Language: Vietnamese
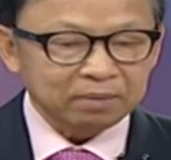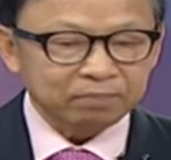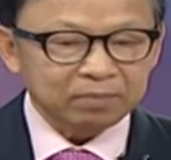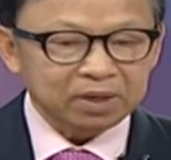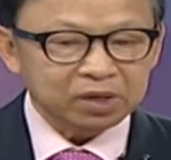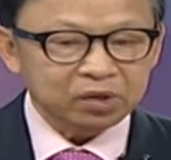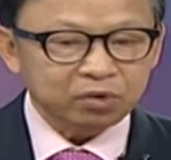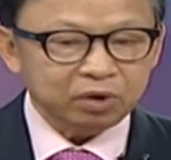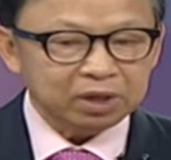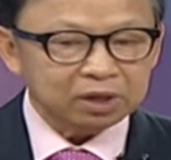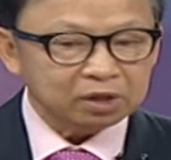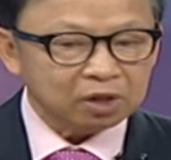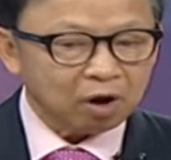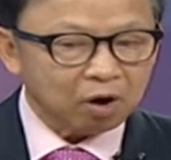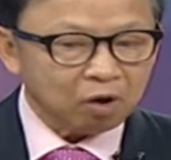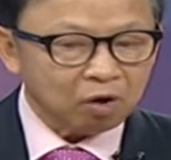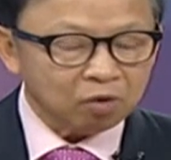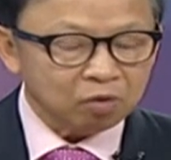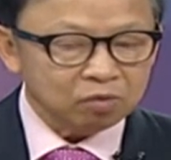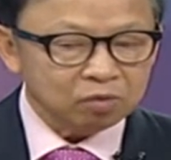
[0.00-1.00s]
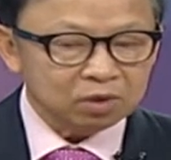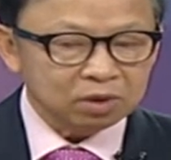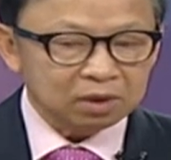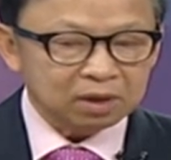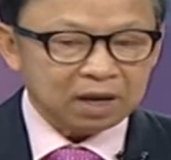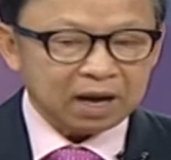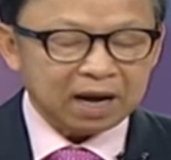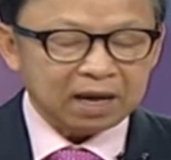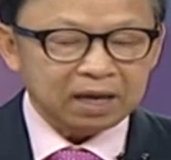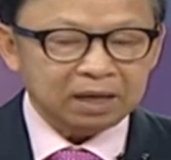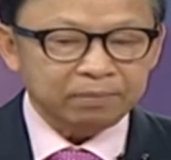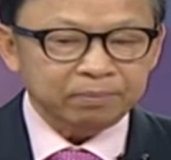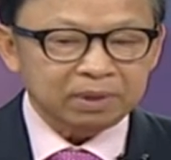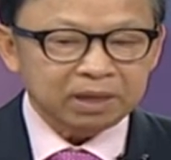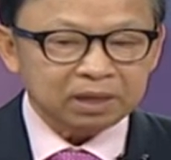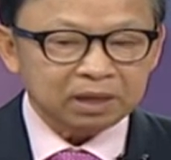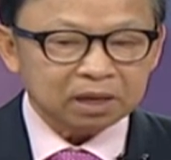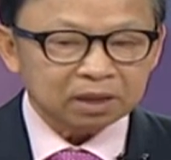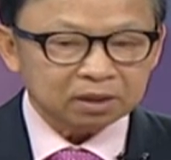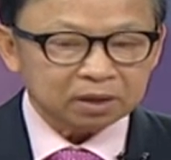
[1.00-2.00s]
bị truy tố hay là bị
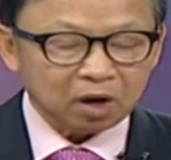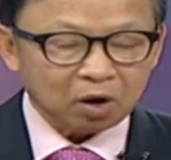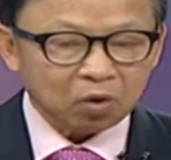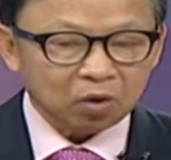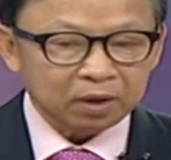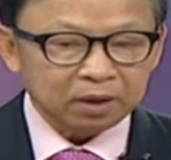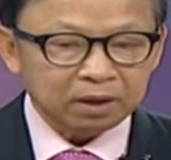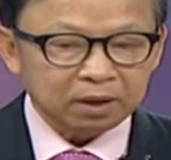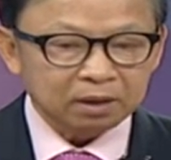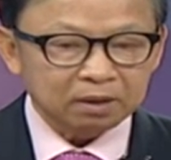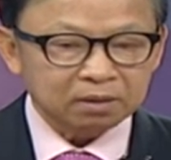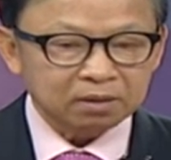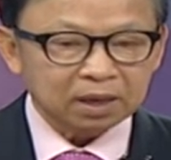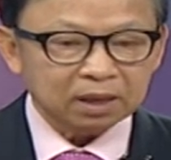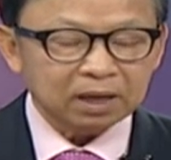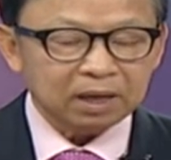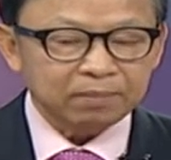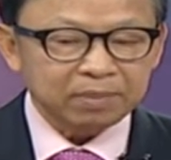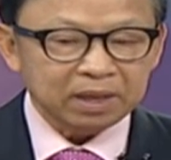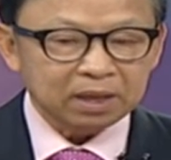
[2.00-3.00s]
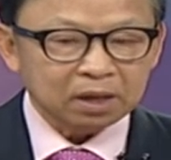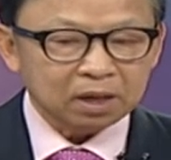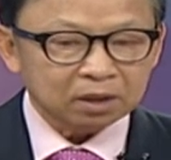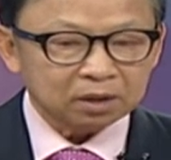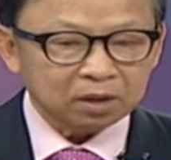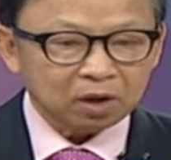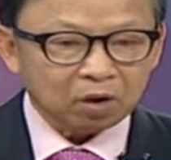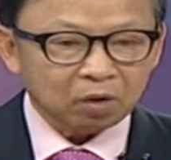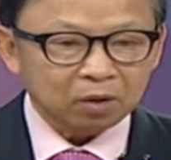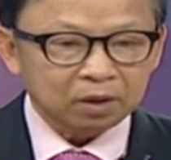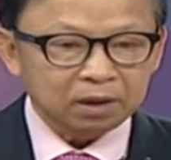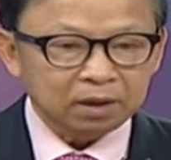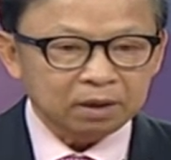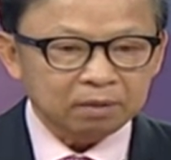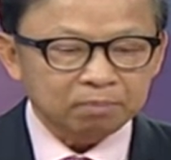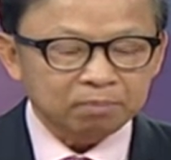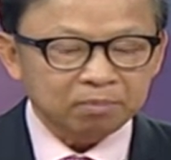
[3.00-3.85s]
kết tội nhất là bị kết tội